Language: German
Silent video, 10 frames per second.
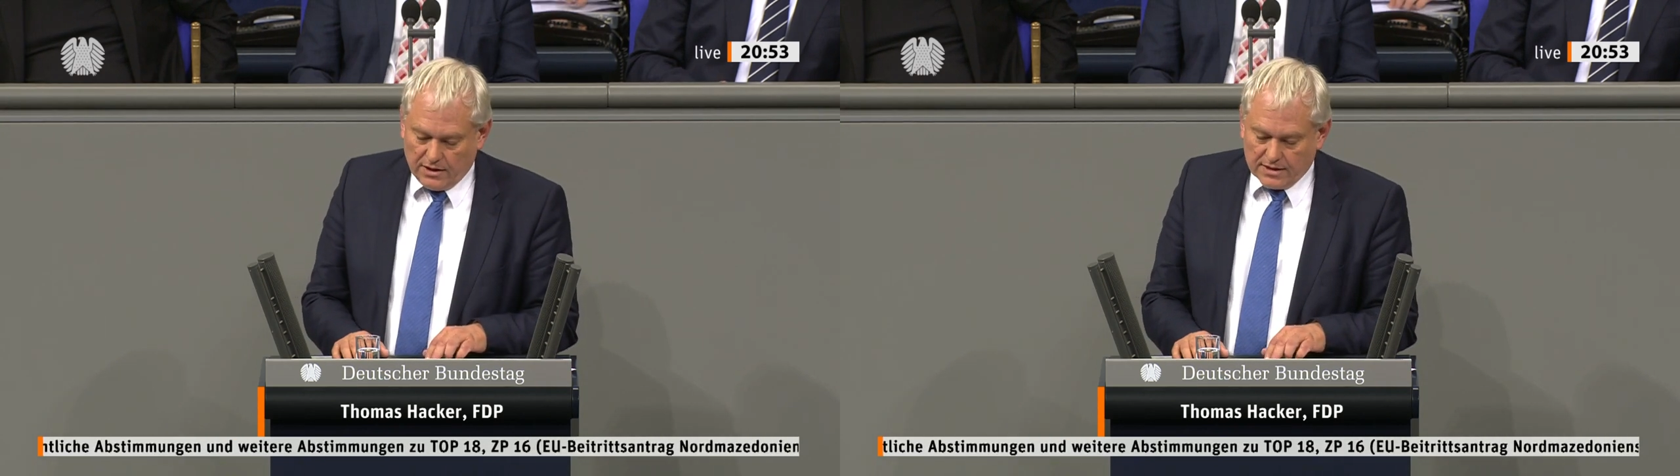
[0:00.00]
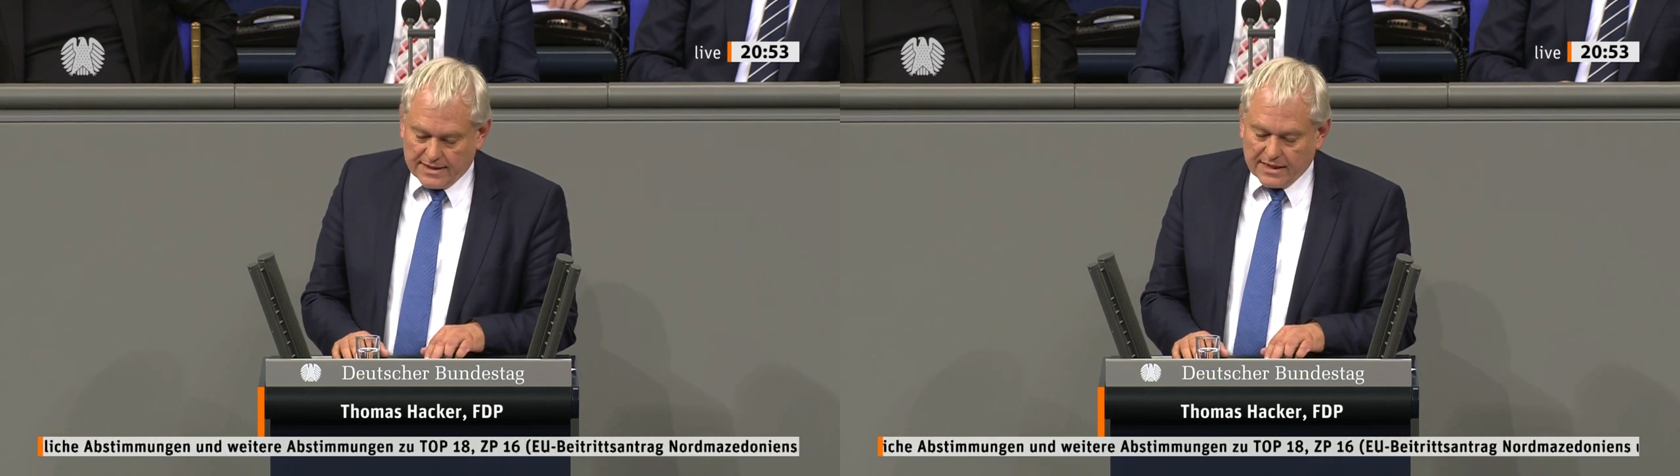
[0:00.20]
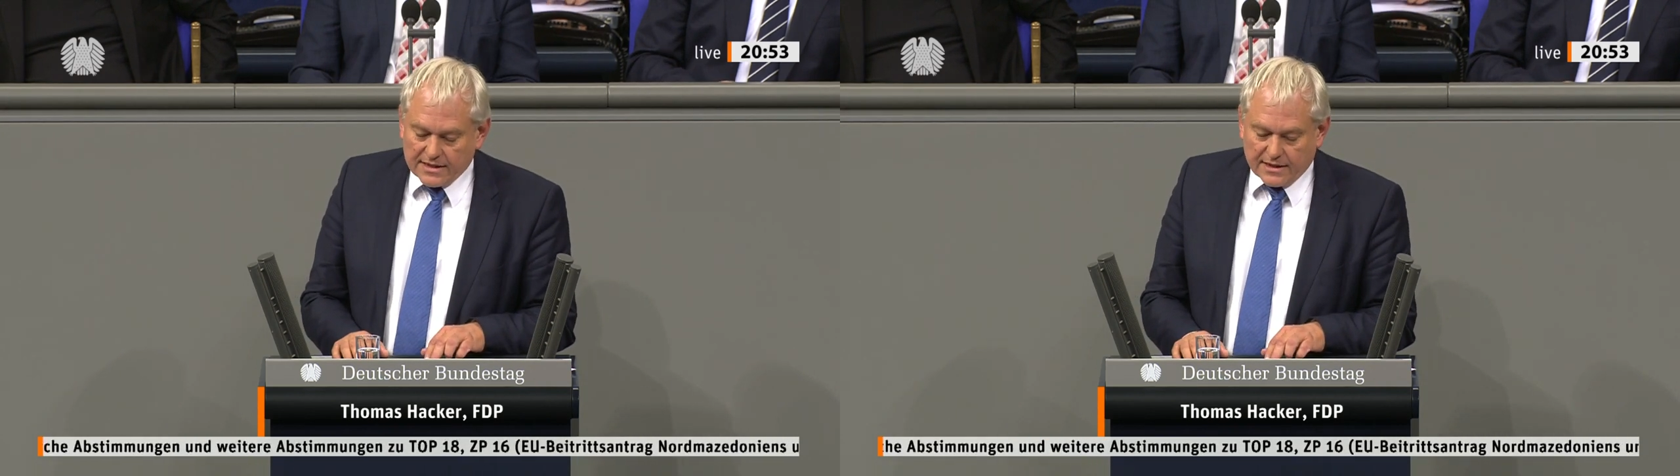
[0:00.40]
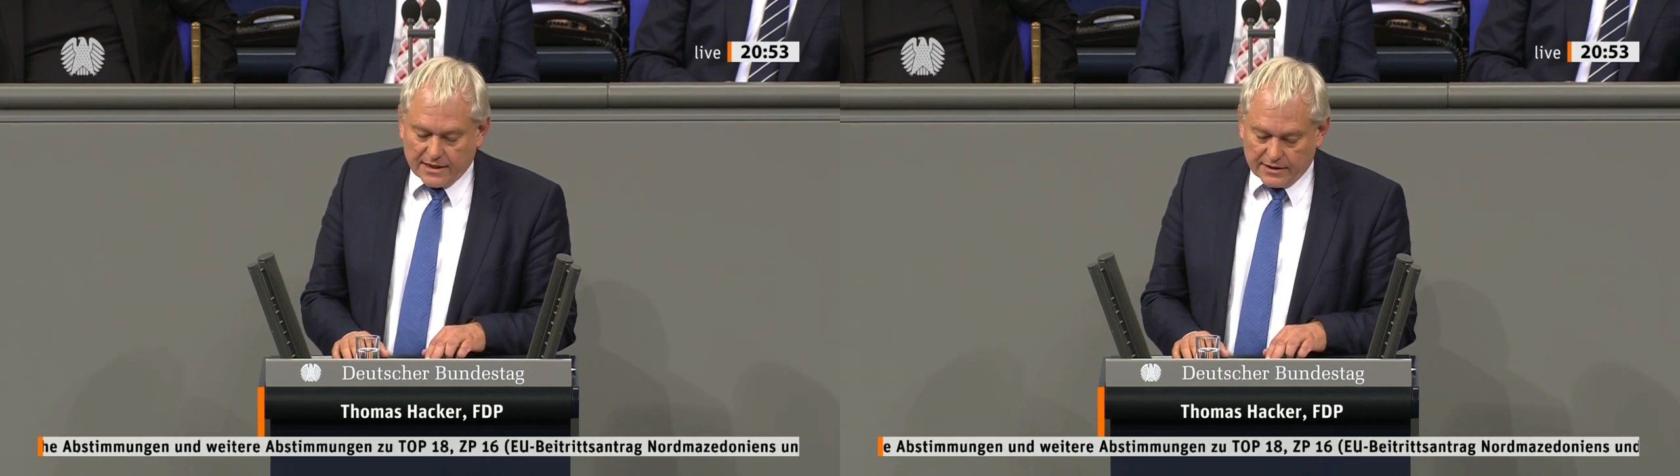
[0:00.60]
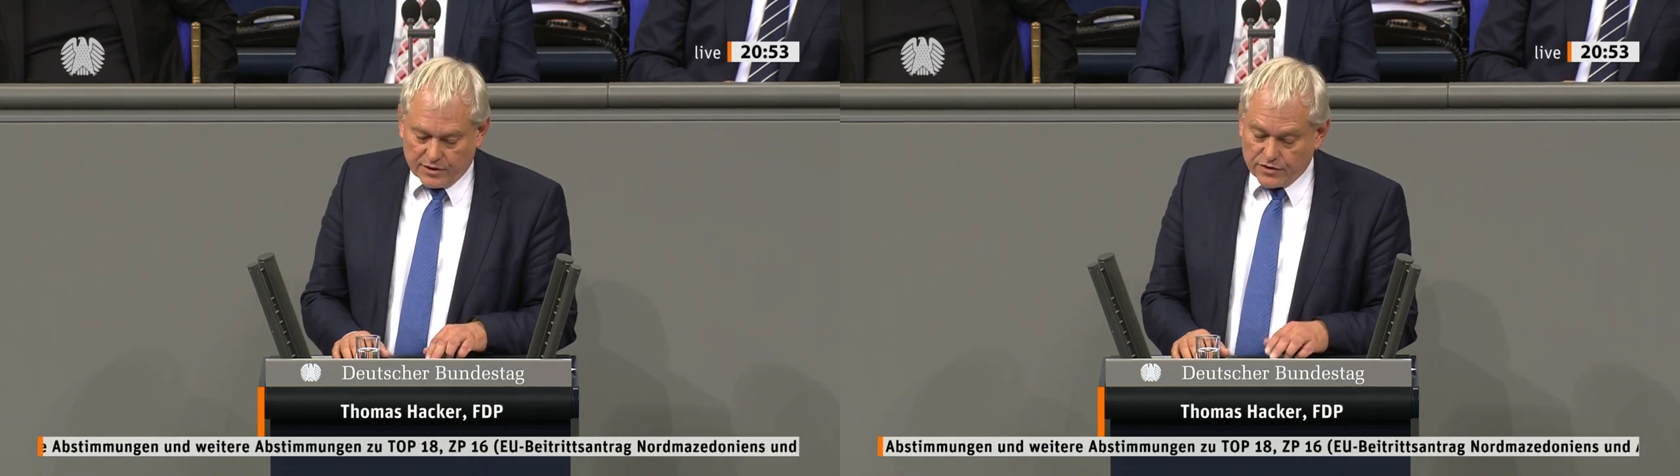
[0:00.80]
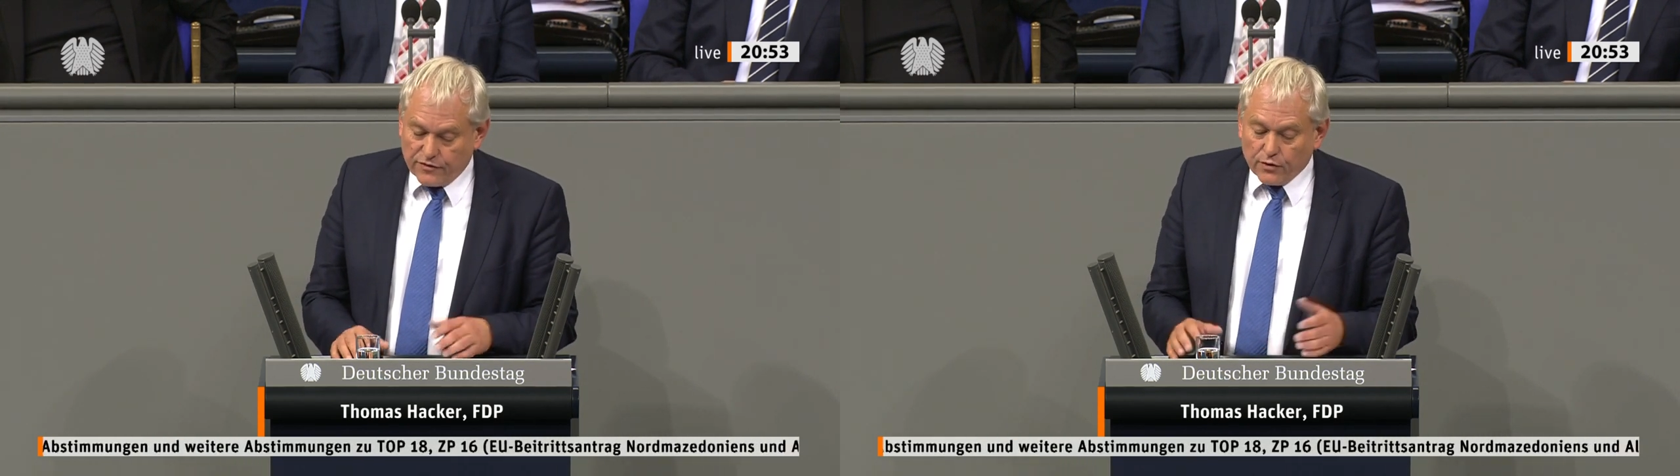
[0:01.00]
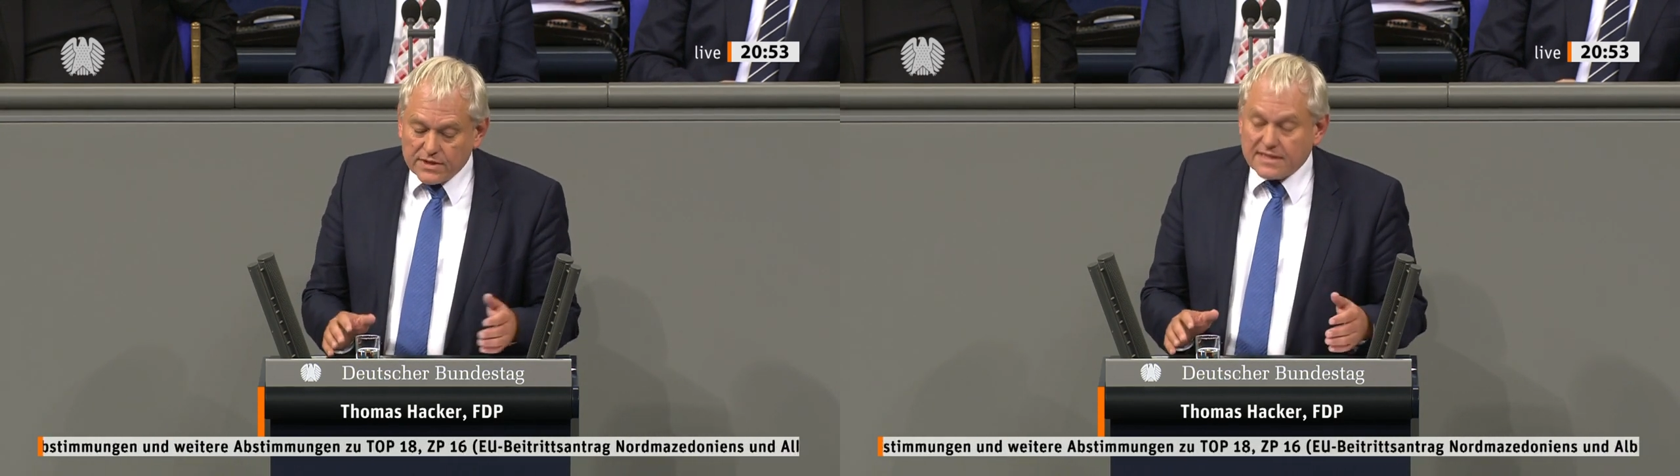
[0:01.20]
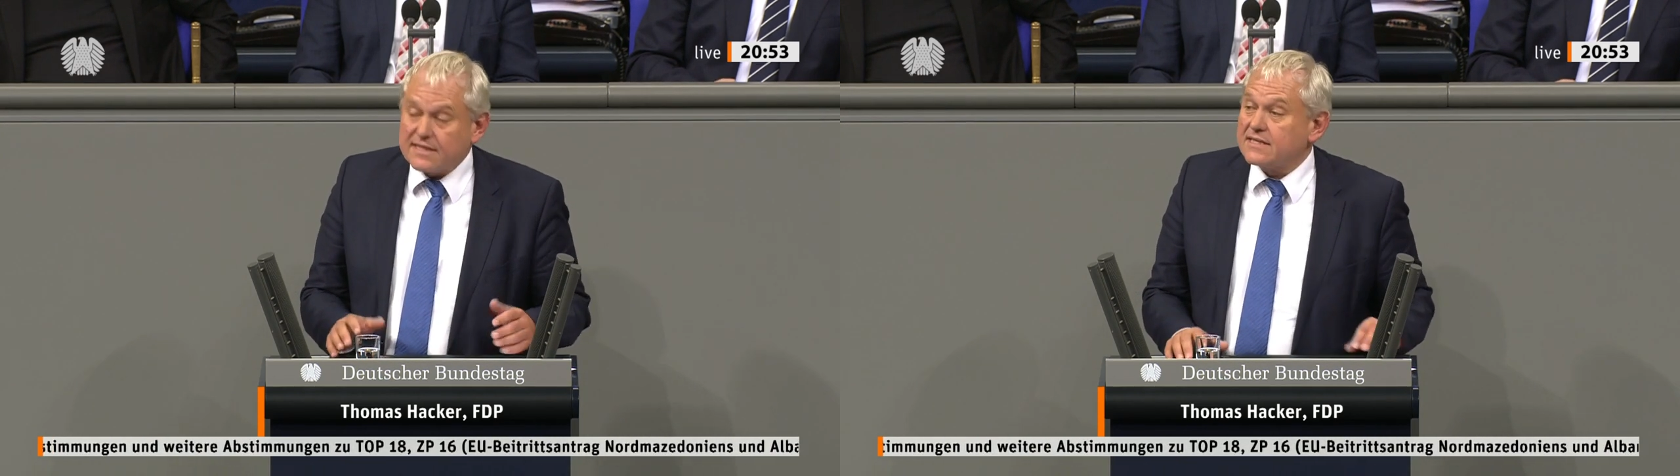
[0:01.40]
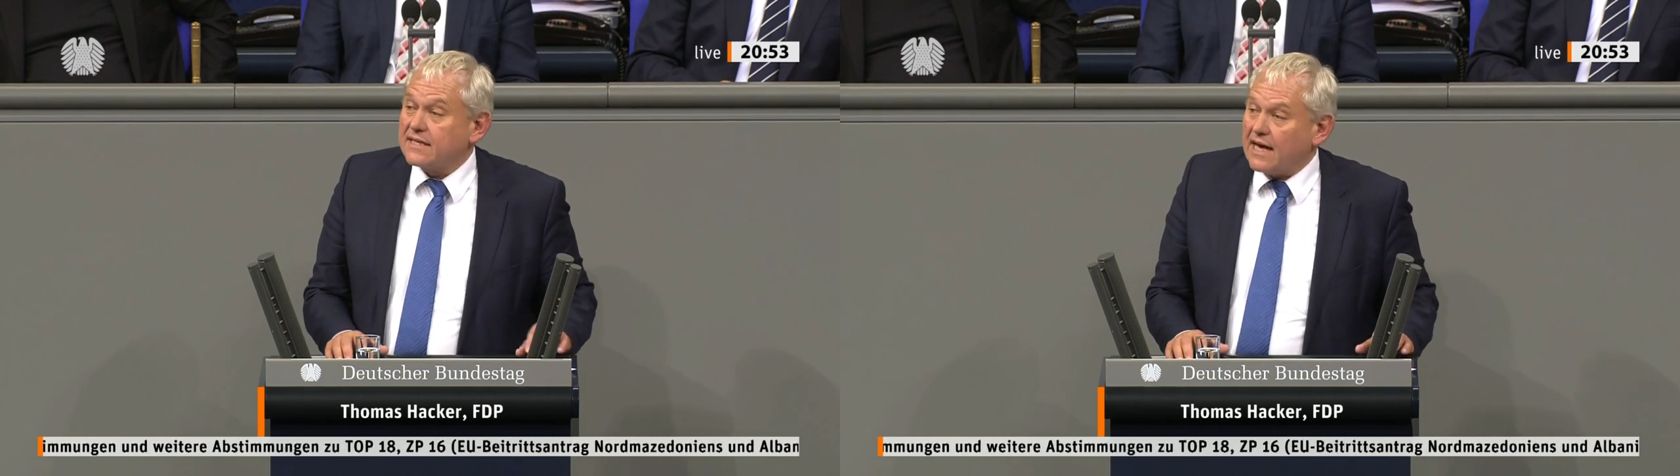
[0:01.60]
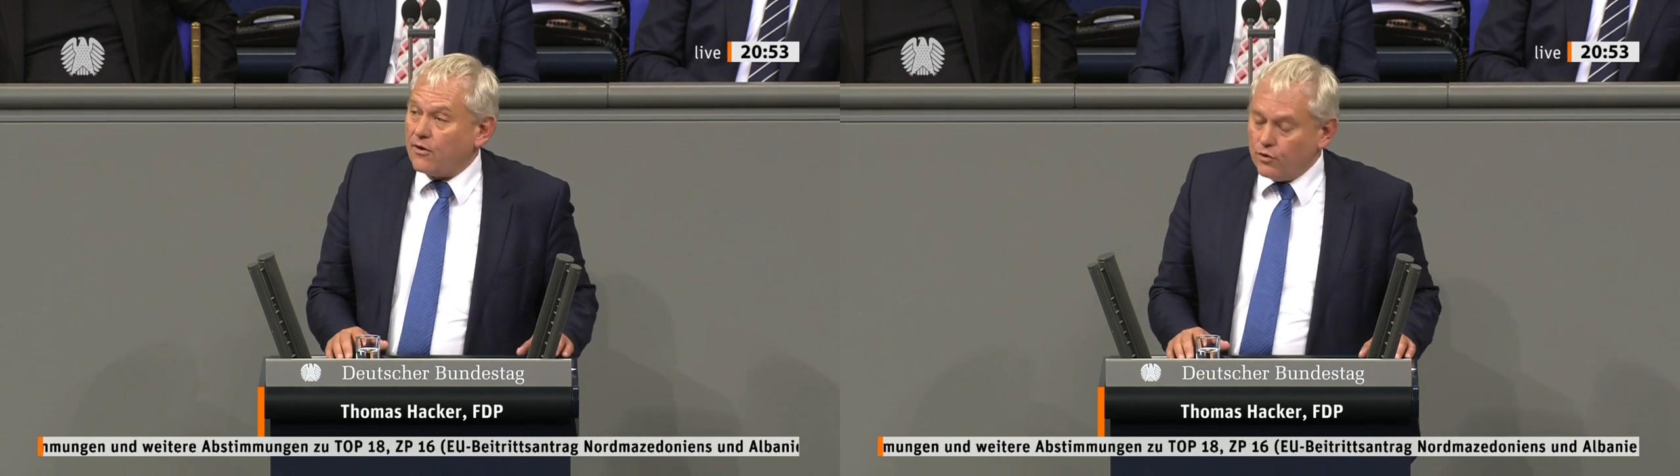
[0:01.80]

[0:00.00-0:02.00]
sieht das kritisch. Für uns ist es genau